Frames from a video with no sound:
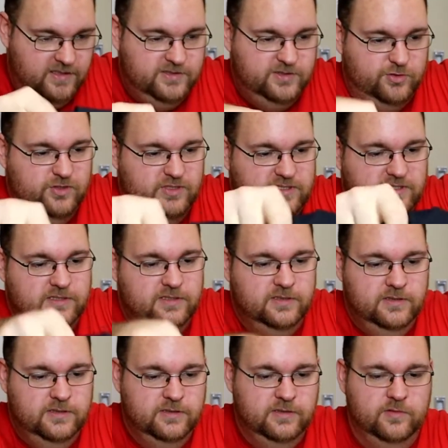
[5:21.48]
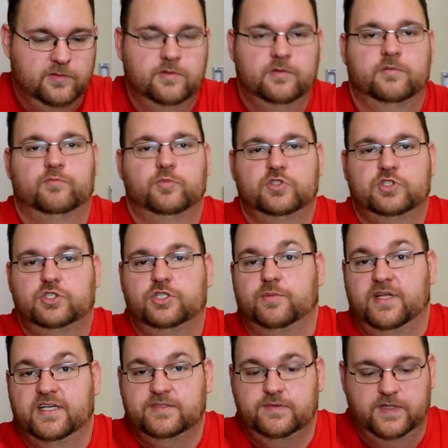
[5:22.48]
Ansonsten muss ich
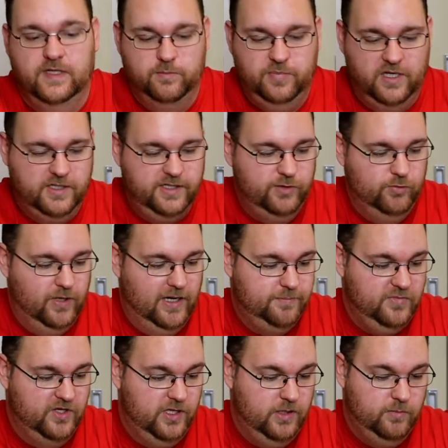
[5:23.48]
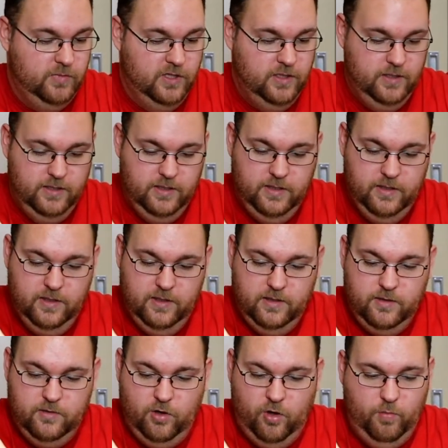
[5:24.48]
demnächst wieder ein paar Kilo abnehmen.
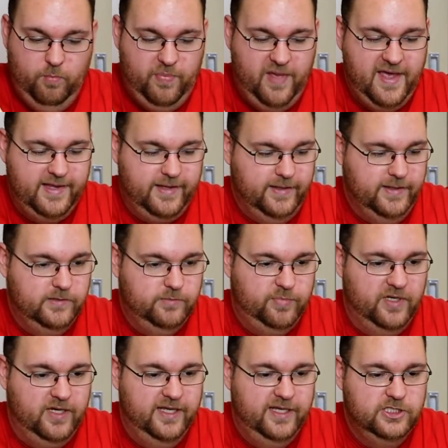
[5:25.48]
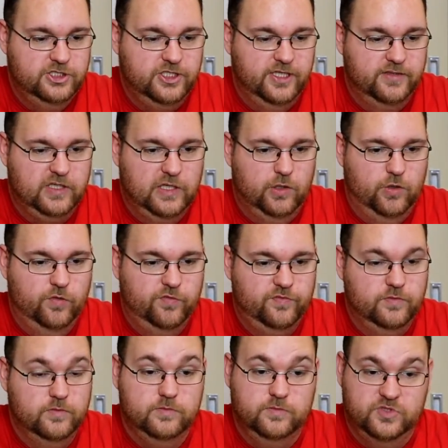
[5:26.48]
Come back and play steht
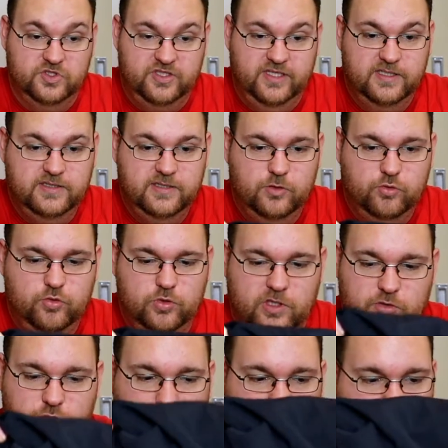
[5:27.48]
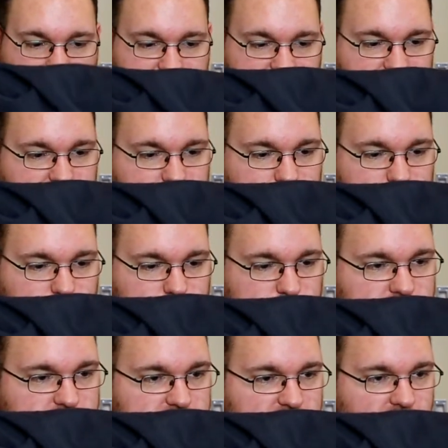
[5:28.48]
drauf. Ein Sehr, sehr guter Druck, sehr
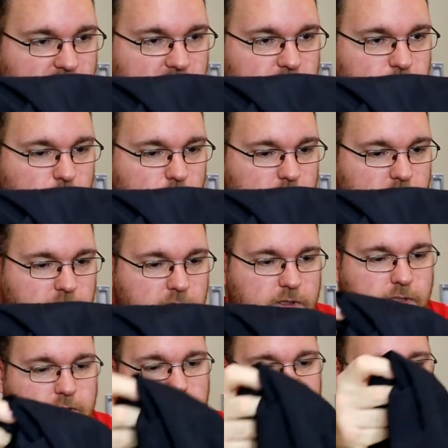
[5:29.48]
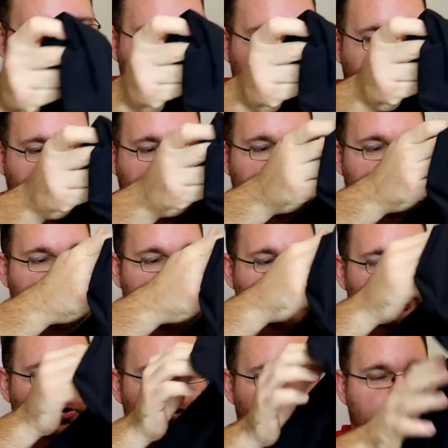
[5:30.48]
schönes Artwork. Gefällt mir
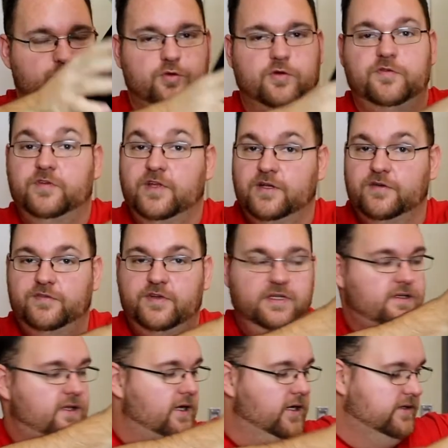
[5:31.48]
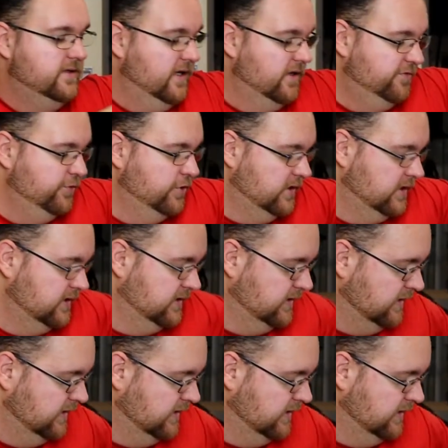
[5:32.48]
richtig gut. Vielen, vielen Dank dafür.